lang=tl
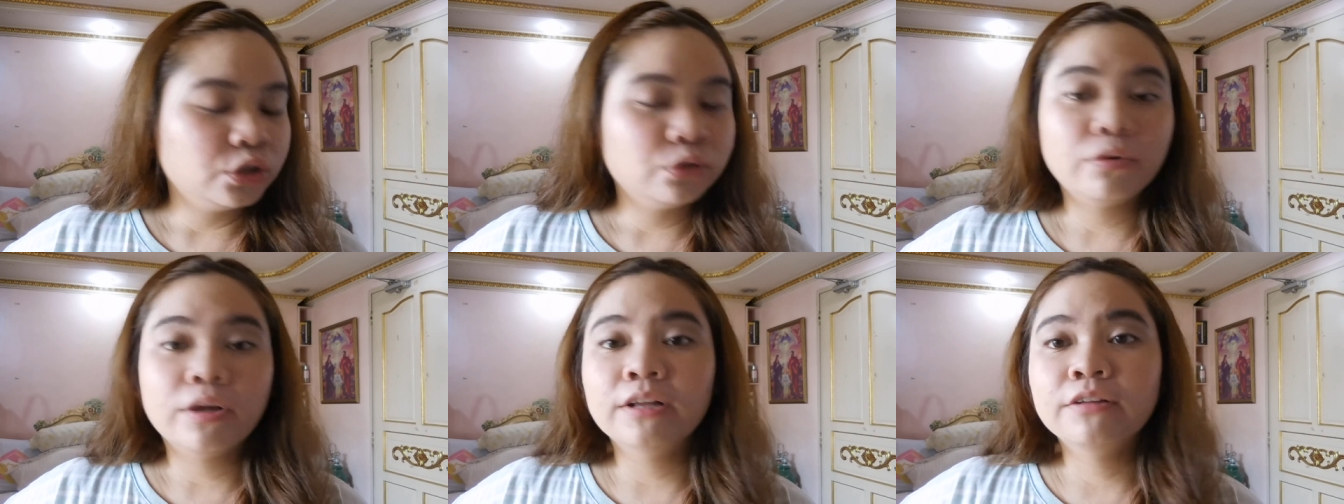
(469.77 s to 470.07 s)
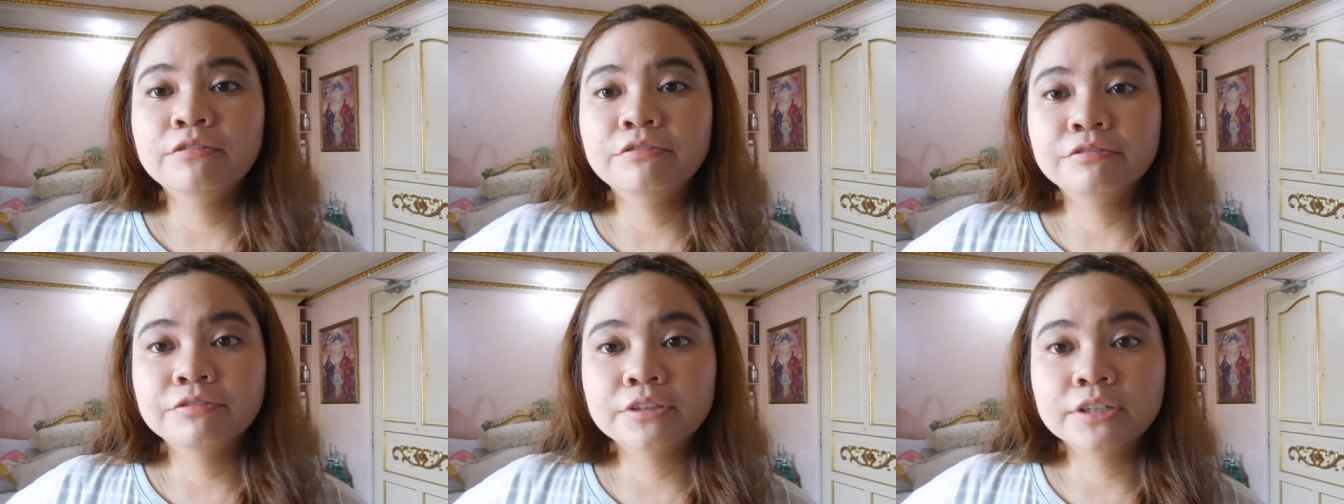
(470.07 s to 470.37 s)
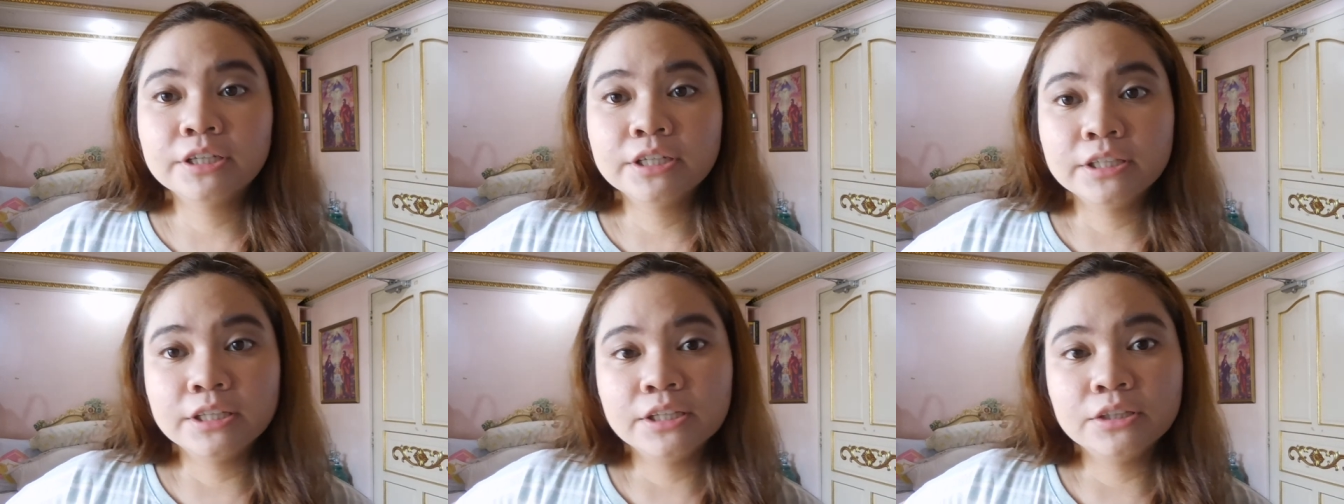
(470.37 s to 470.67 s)

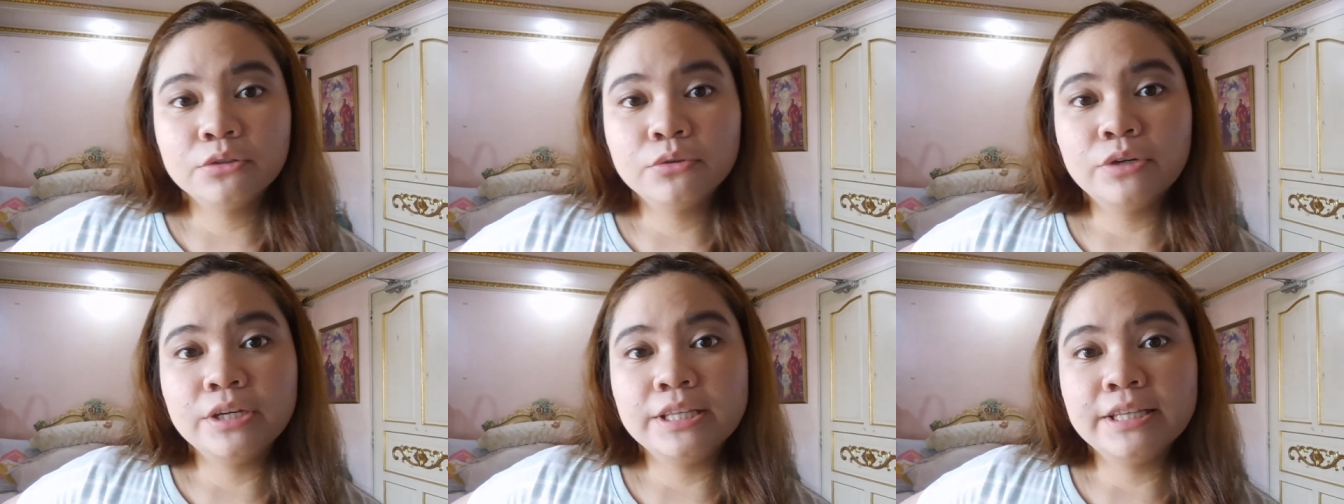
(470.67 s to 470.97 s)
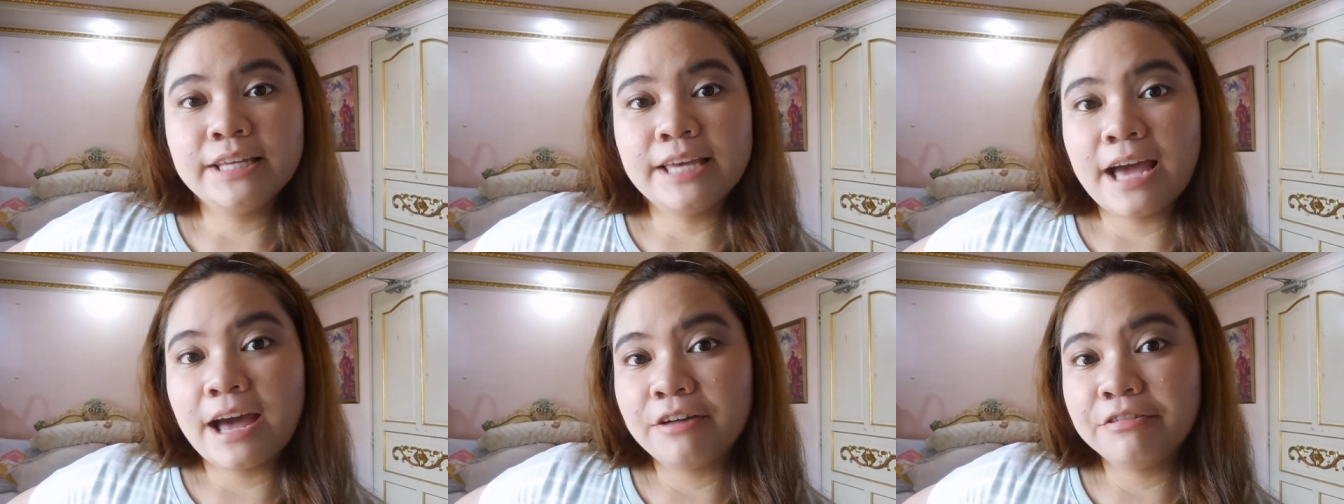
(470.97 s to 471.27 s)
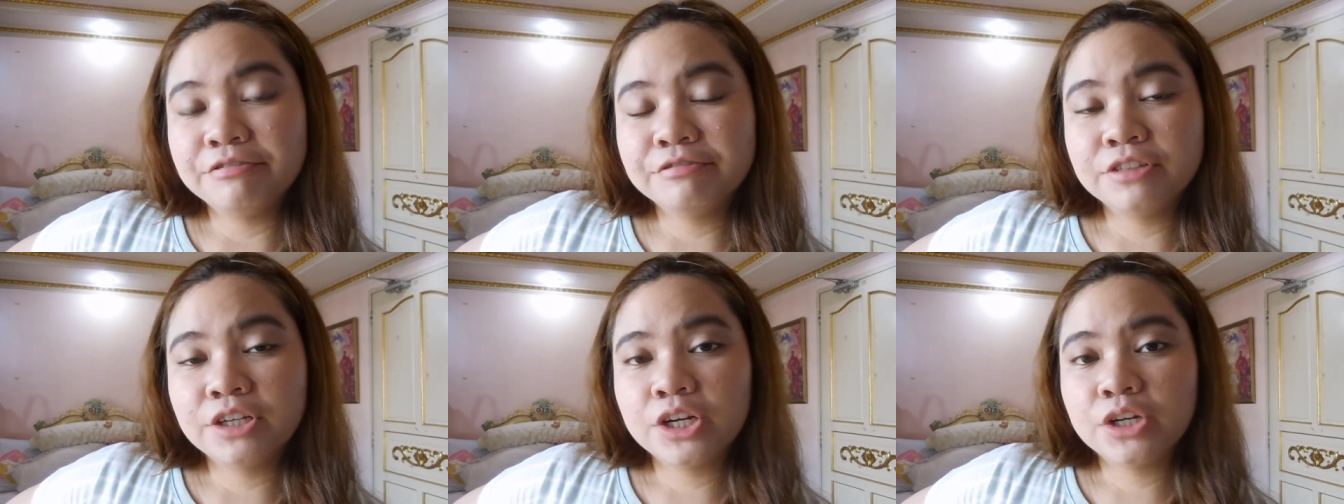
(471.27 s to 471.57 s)
12.32 in the
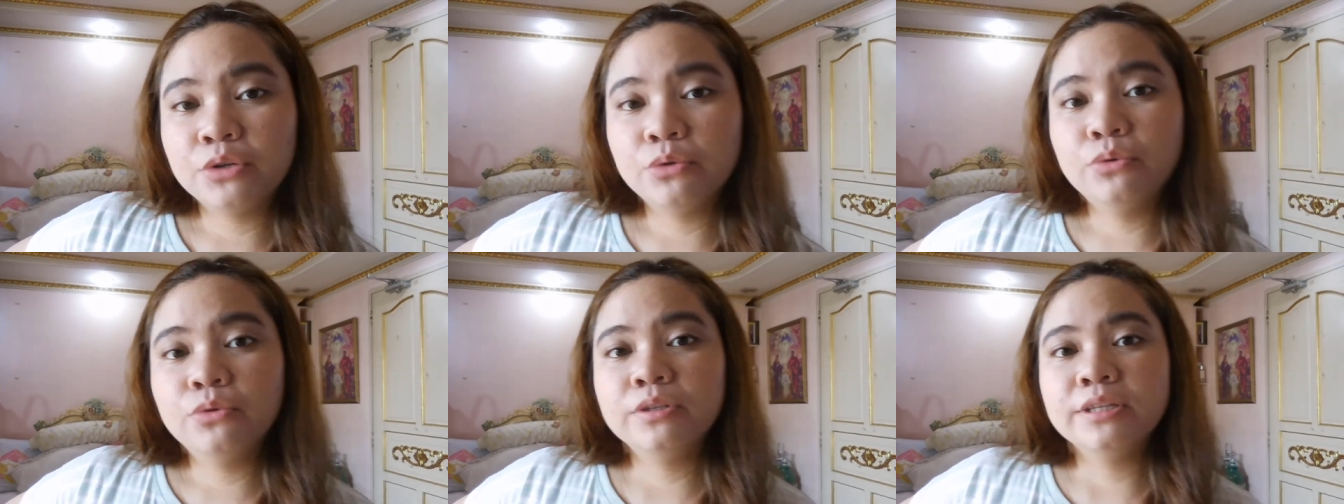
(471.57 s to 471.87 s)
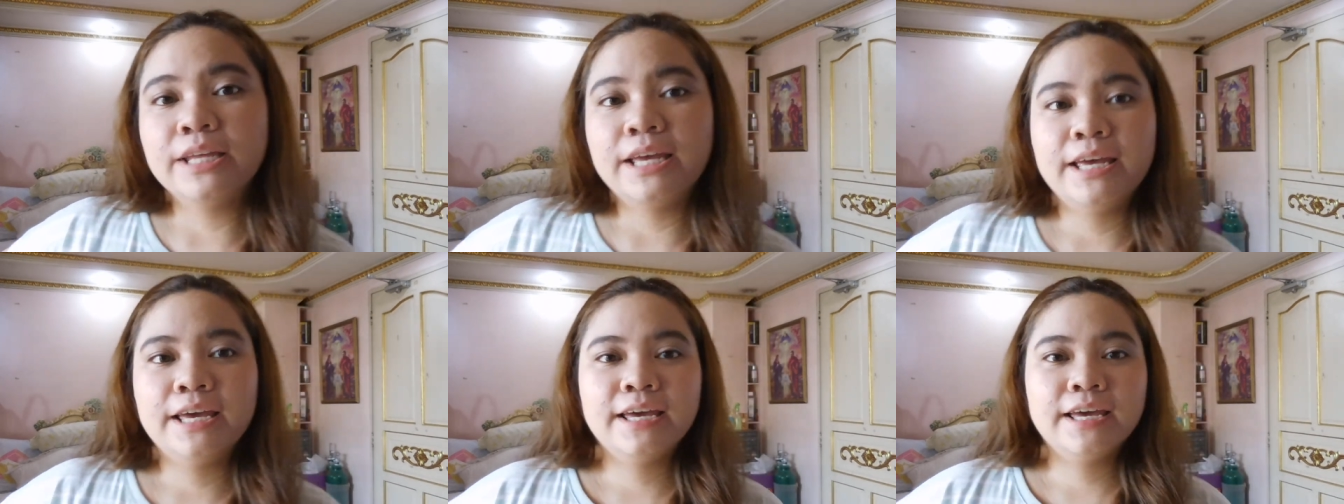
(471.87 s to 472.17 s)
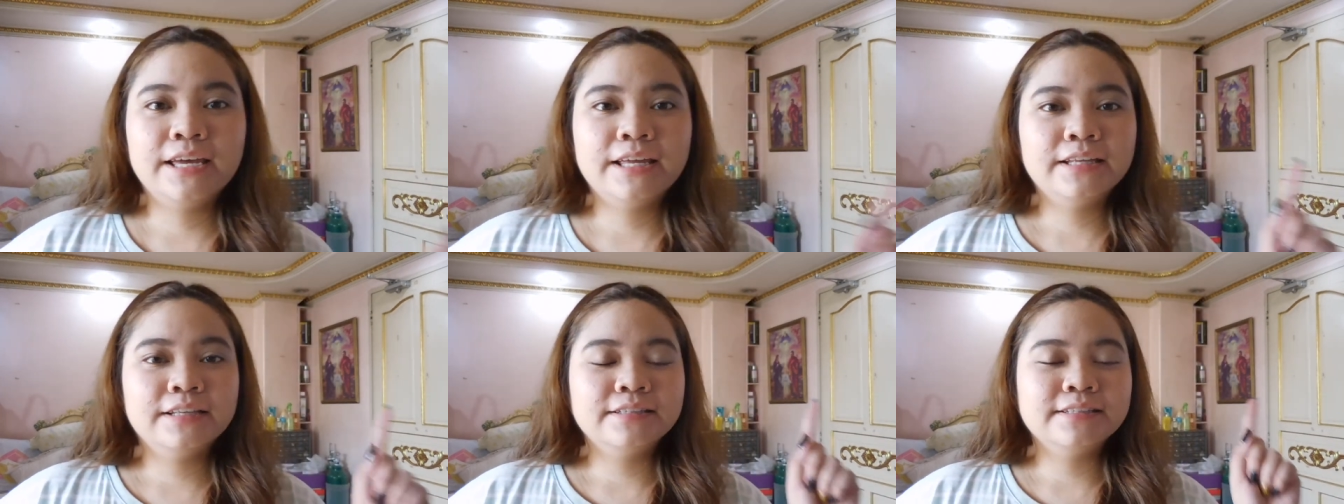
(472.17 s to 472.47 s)
afternoon
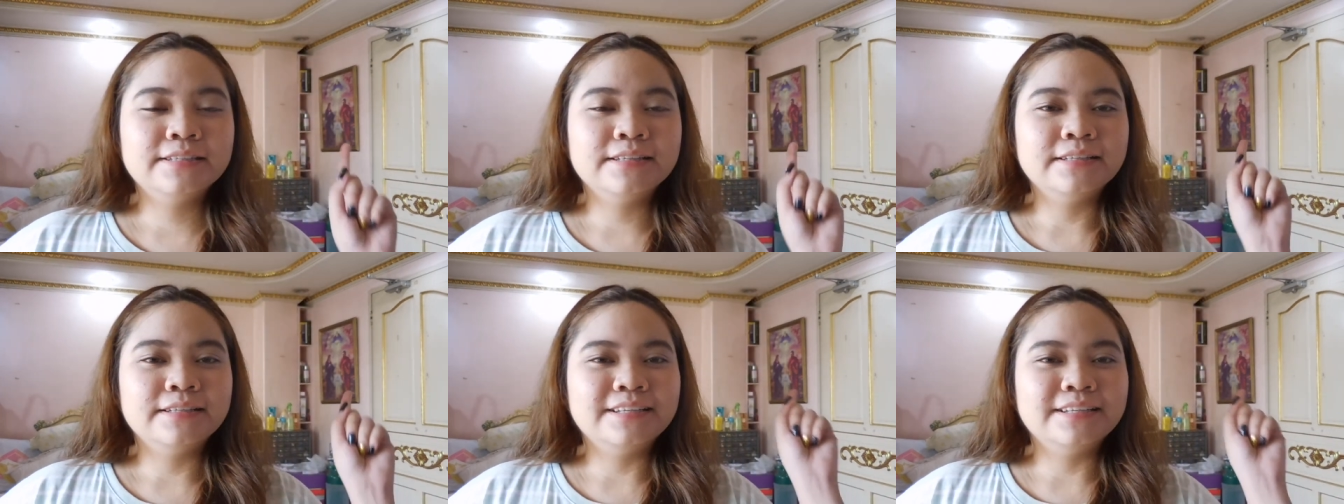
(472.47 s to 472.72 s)
and